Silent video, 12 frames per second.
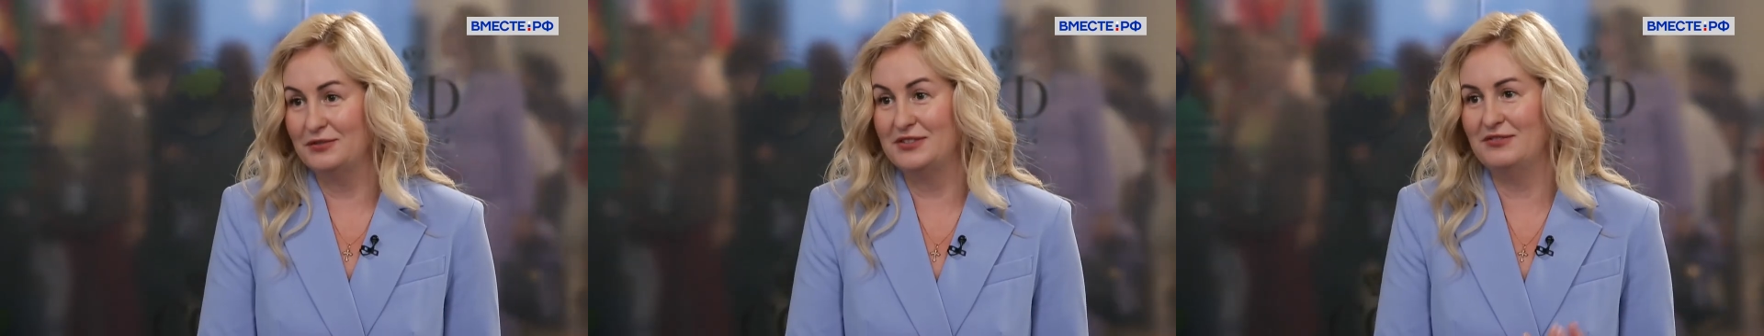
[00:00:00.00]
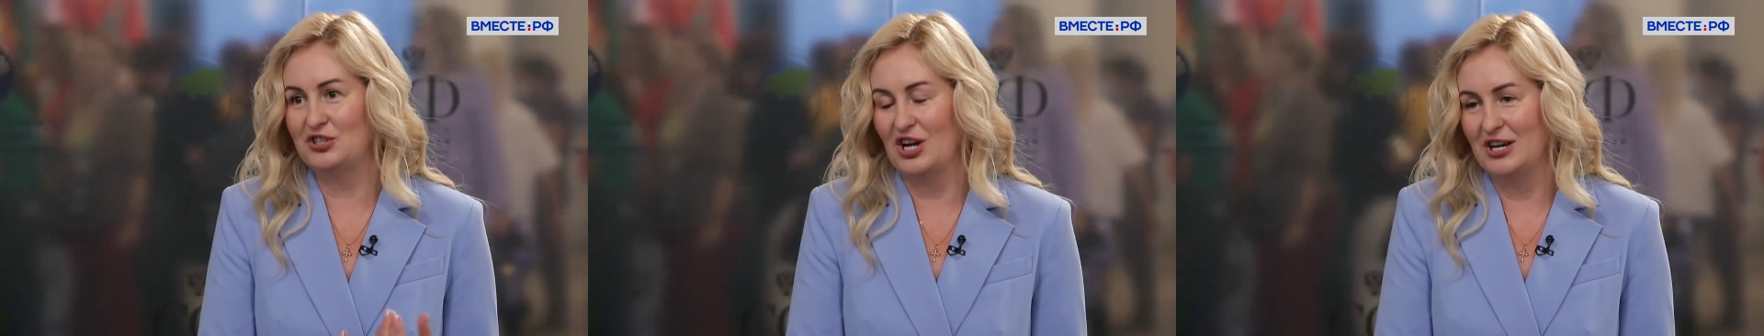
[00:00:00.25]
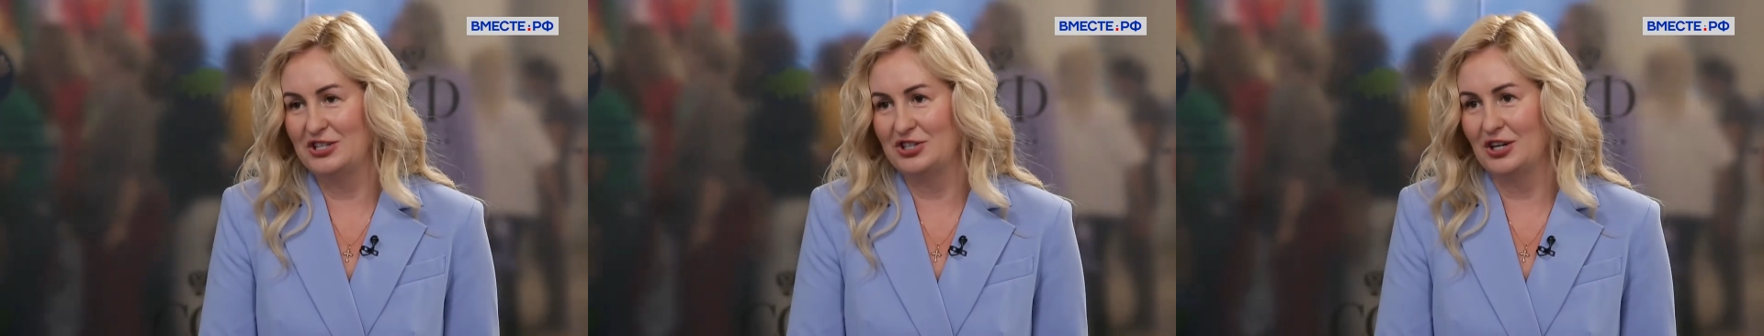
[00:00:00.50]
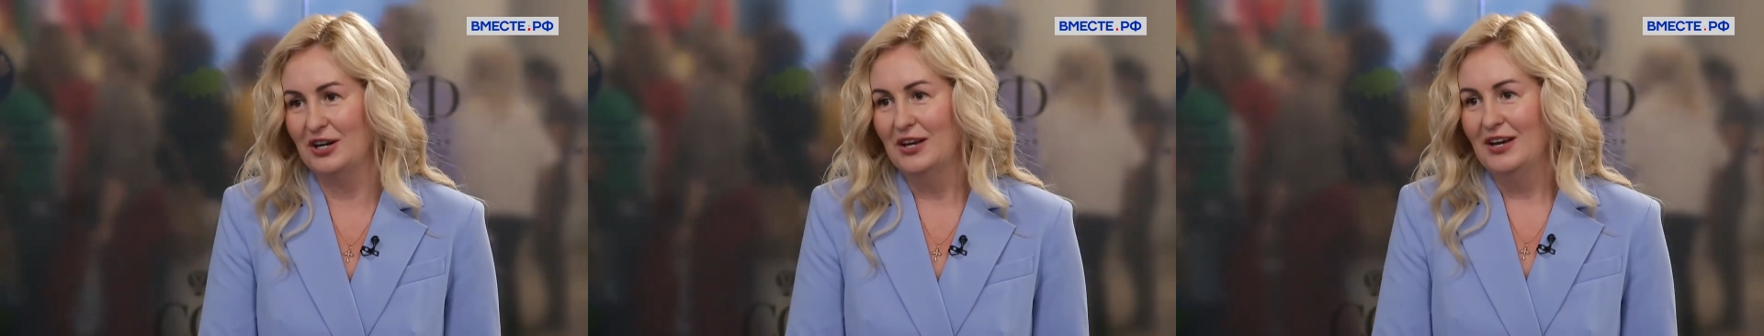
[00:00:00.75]

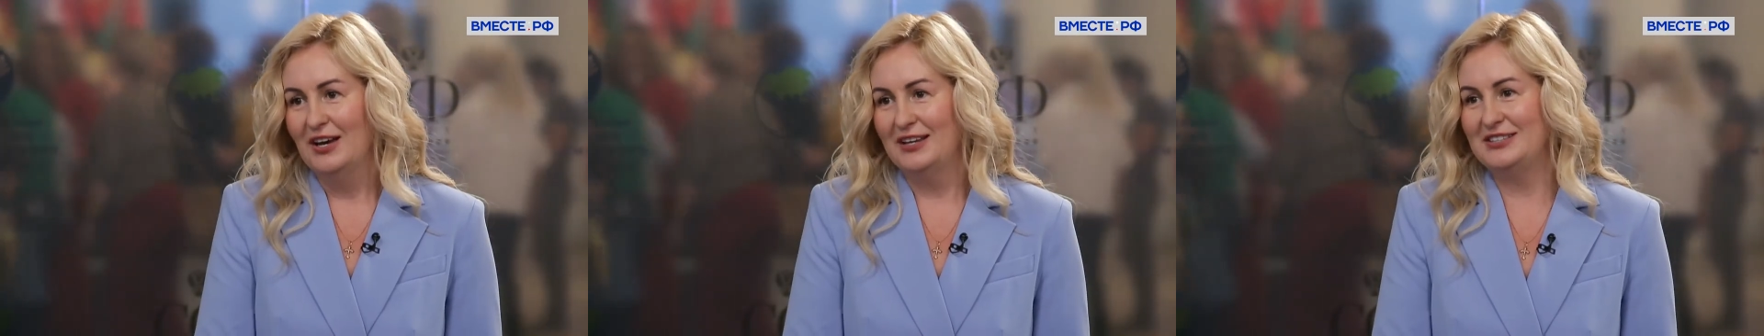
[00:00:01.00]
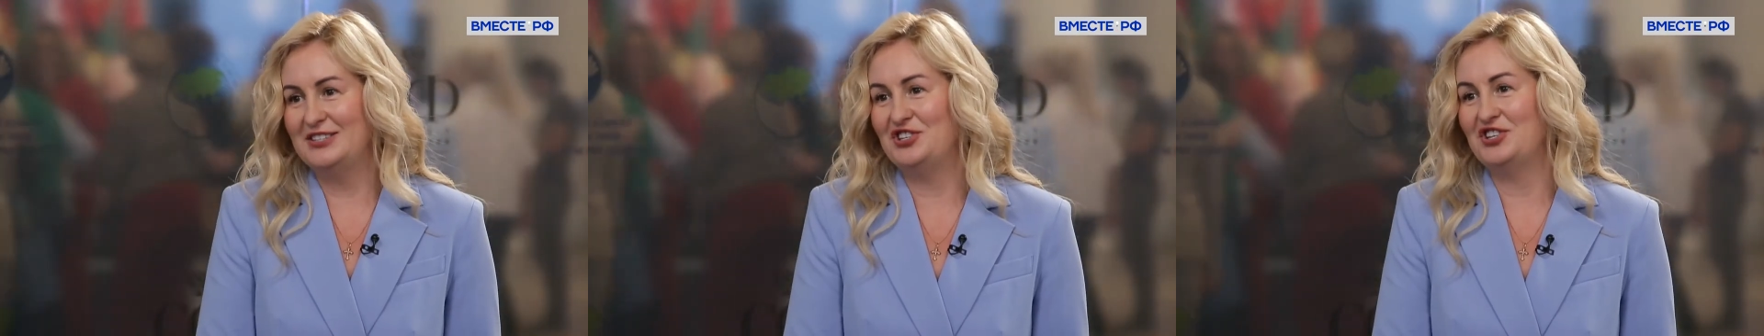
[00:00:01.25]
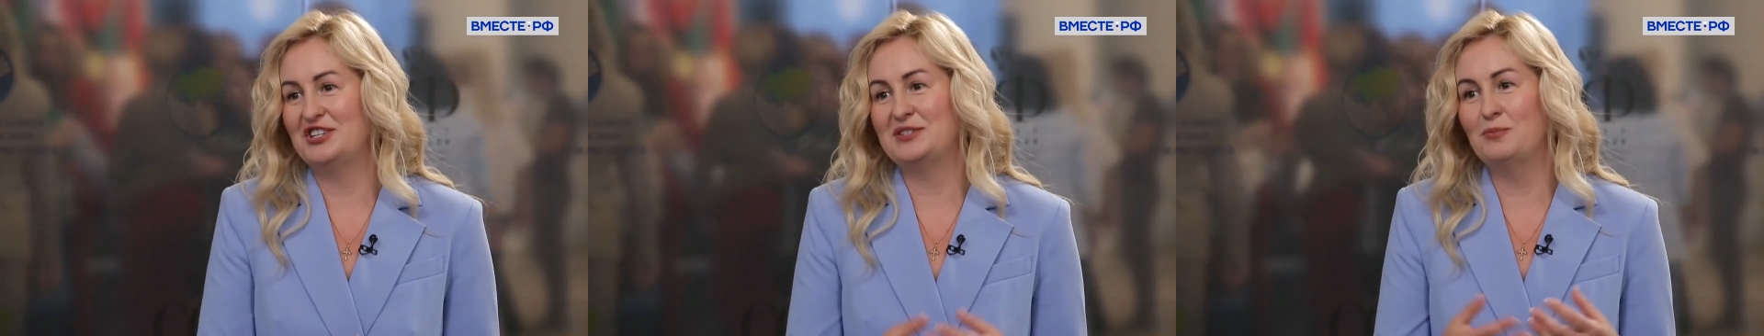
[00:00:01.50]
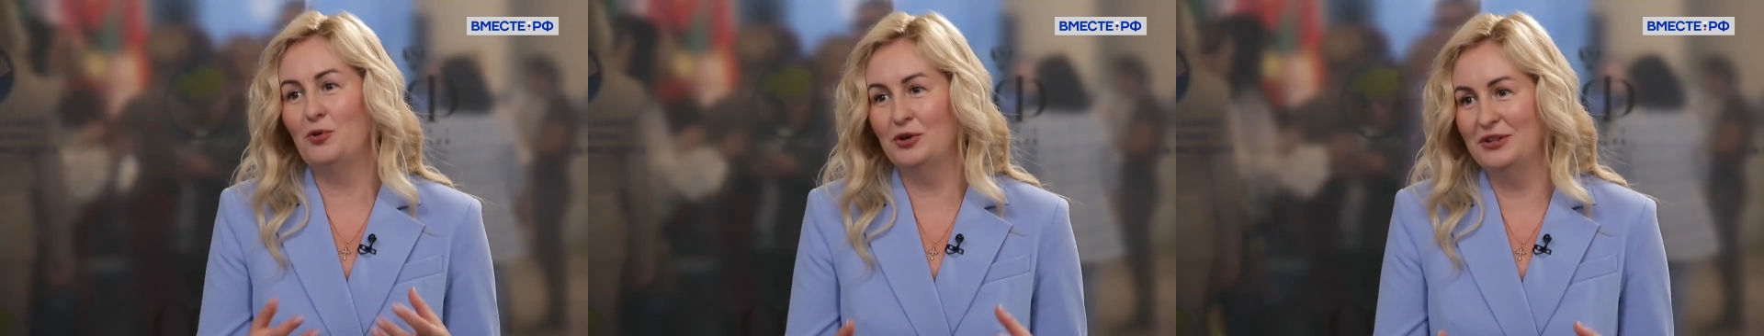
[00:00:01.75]
свежайших, это сейчас
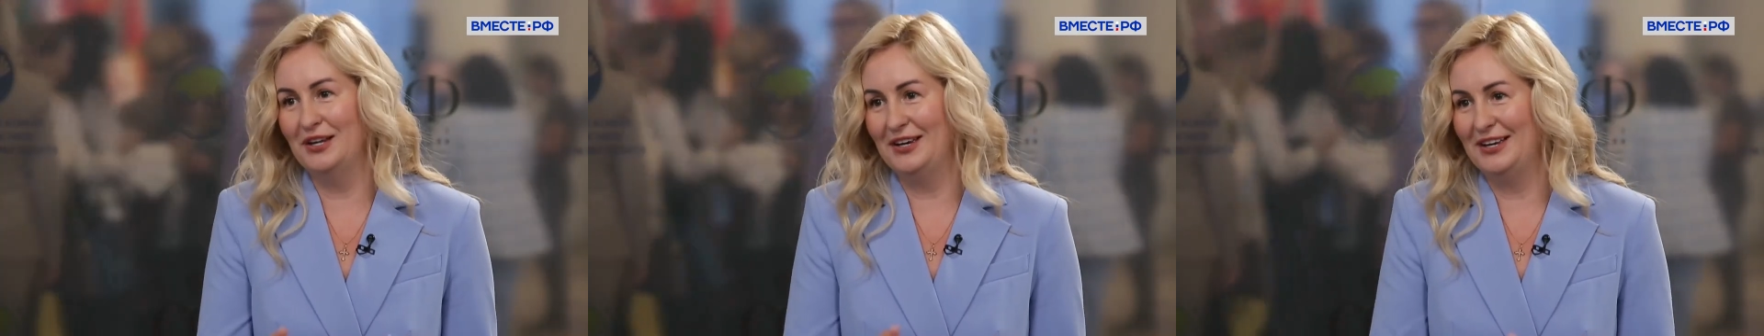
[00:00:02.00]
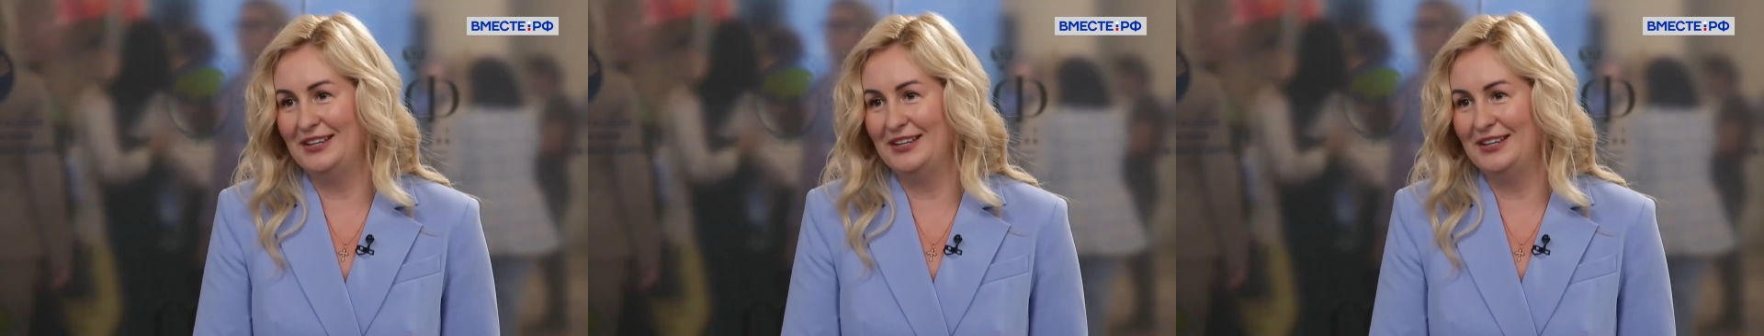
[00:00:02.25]
модно,